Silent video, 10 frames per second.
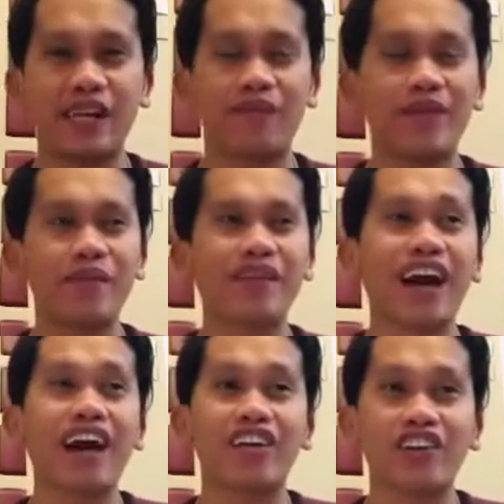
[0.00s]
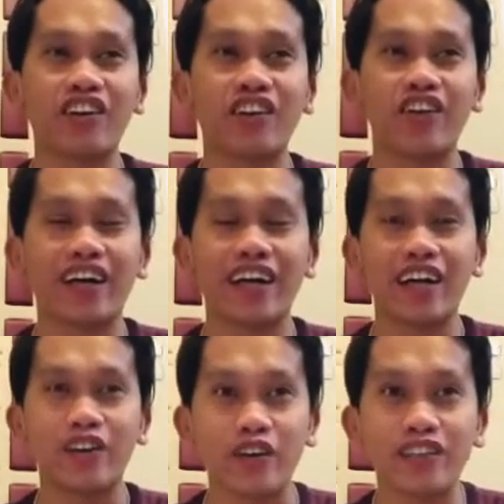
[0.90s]
na magkakaroon ako ng
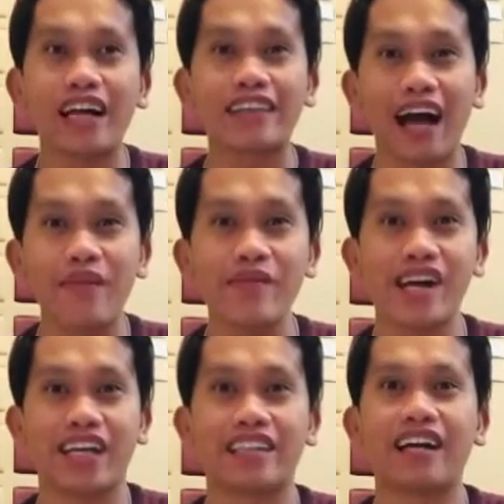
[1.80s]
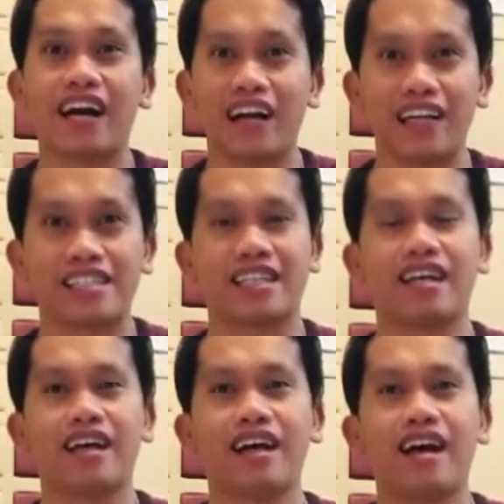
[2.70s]
ganon kadami agad na hearts.
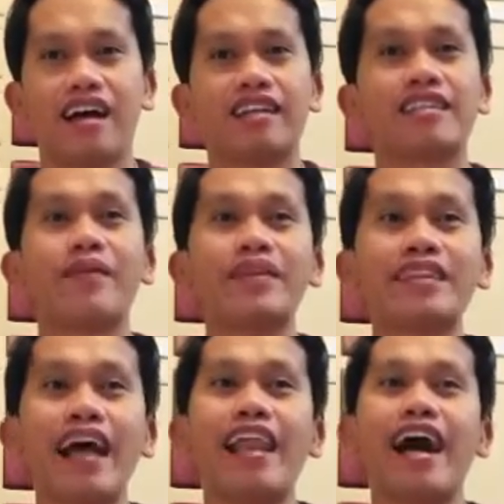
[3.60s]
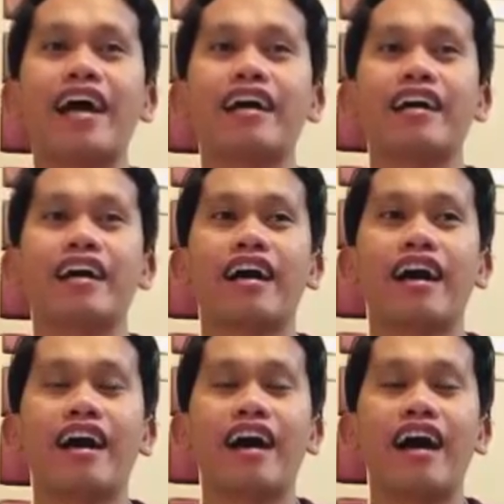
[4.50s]
Samantalang,
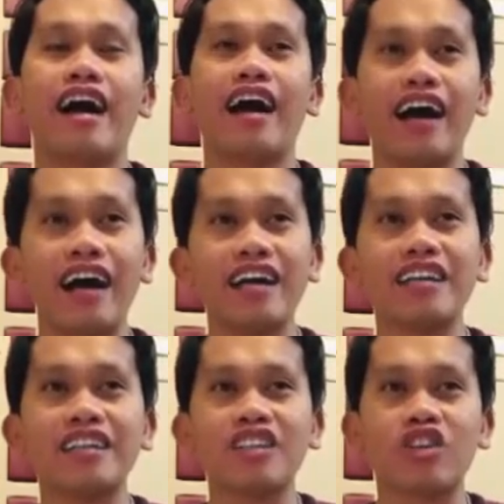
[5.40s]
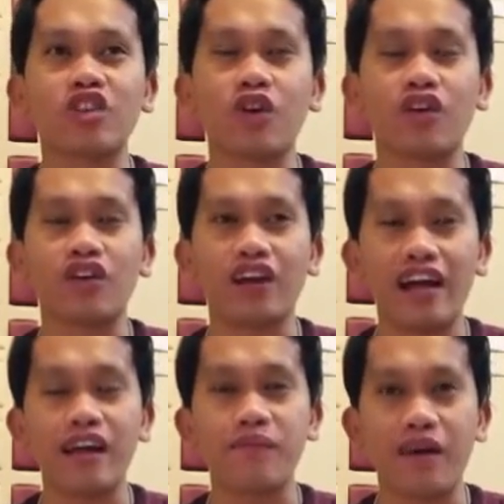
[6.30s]
ang aking TikTok lang
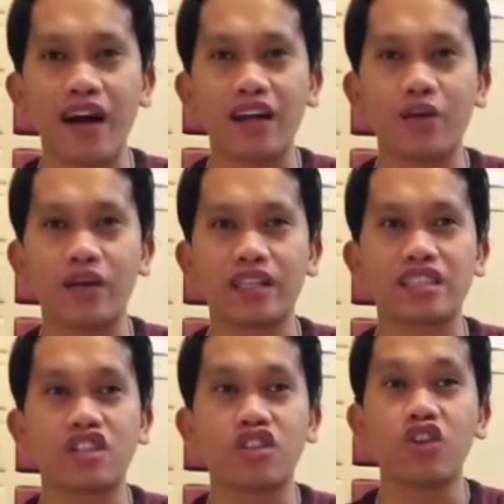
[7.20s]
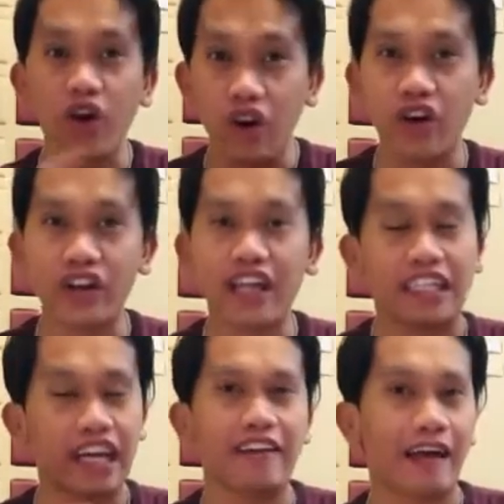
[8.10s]
na followers noon at
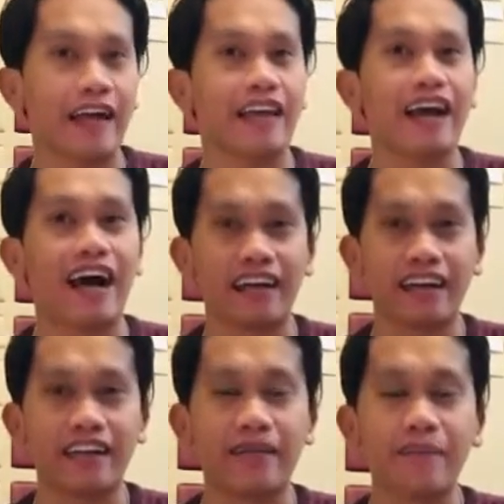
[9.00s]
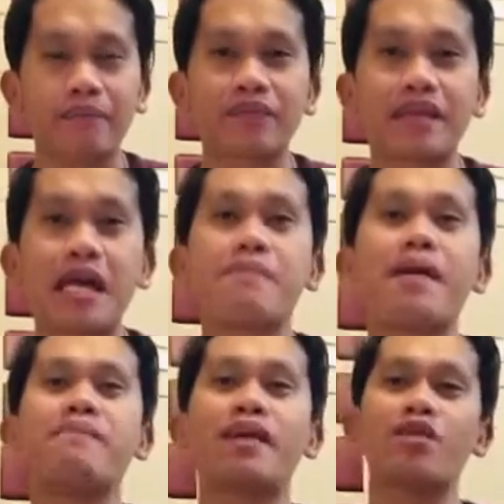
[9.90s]
ngayon ay aking
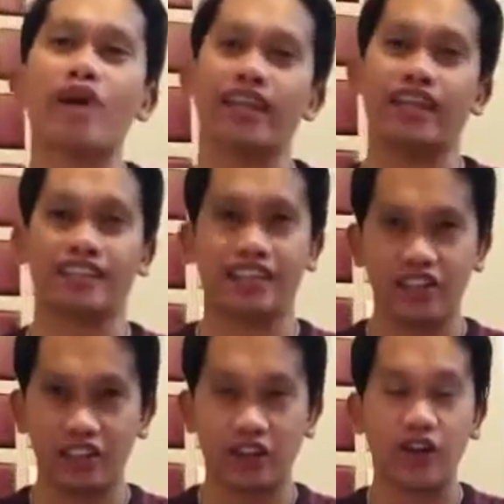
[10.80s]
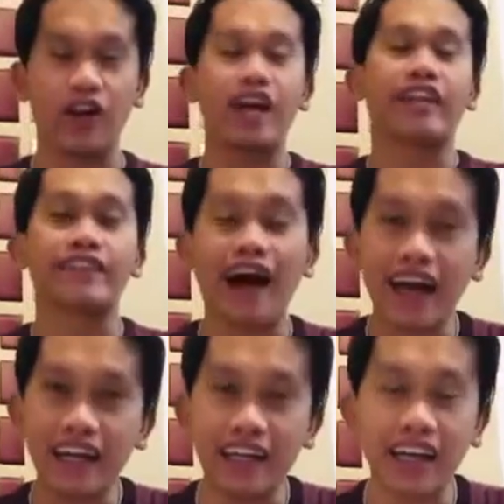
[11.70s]
ipapaliwanag sa inyo.
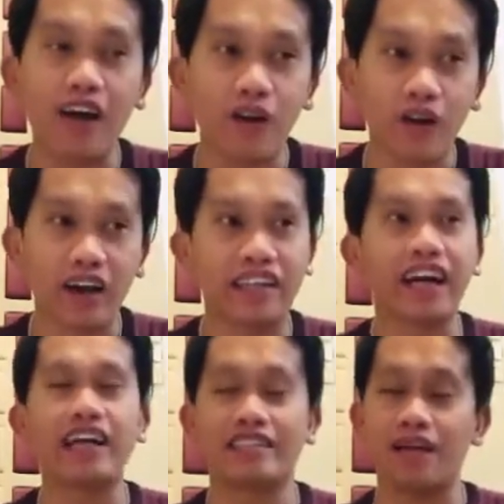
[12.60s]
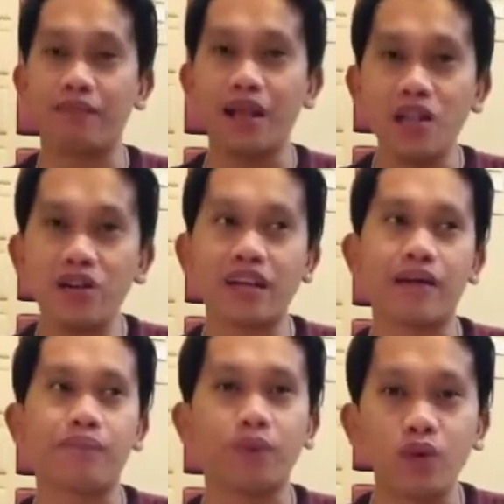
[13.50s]
Dahil ako ay nakaisang milyon na
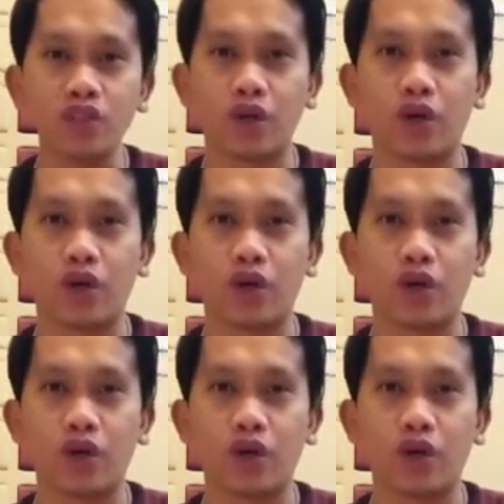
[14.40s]
ng puso,